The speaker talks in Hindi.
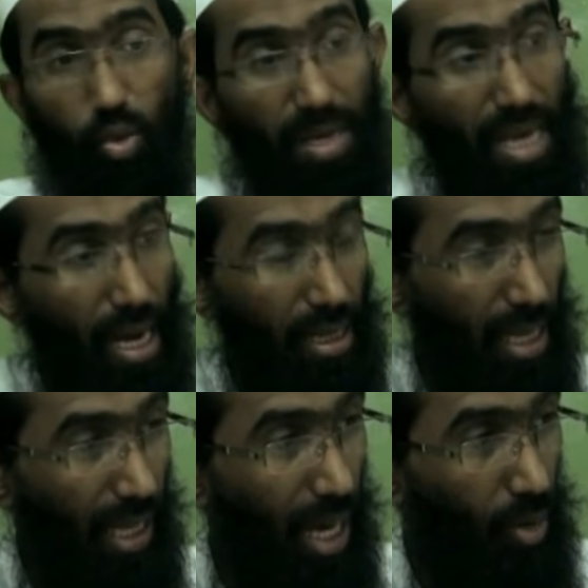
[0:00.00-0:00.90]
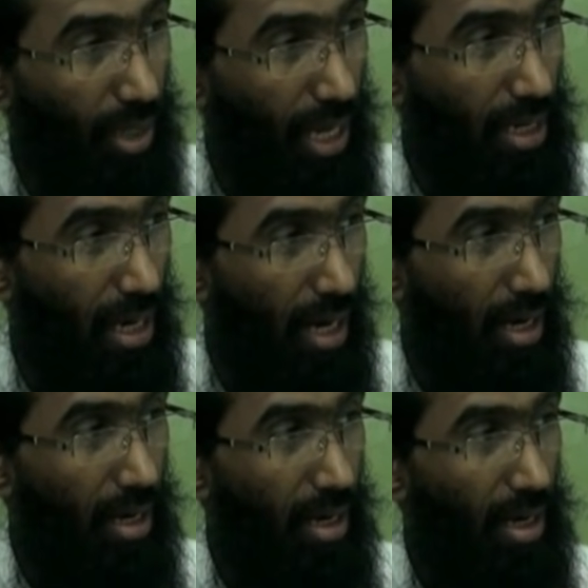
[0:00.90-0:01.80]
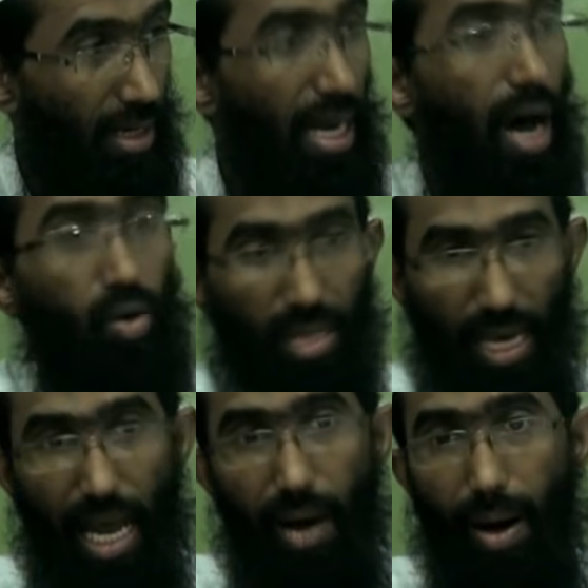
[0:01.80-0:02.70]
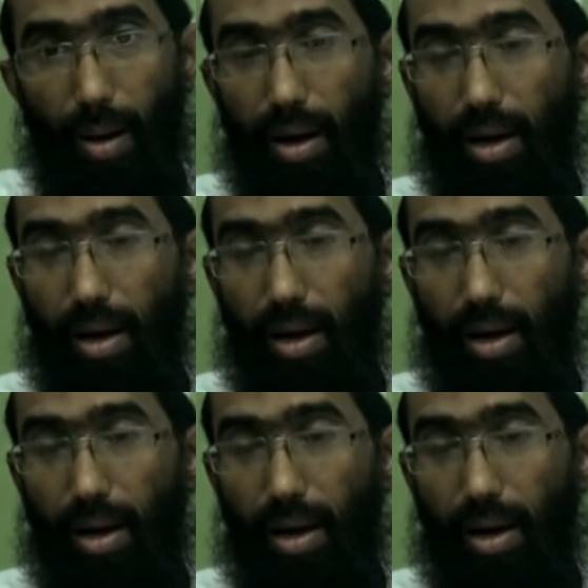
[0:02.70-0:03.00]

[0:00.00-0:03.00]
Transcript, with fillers: सुमैया रदी अल्लाह तह या उसके अलावा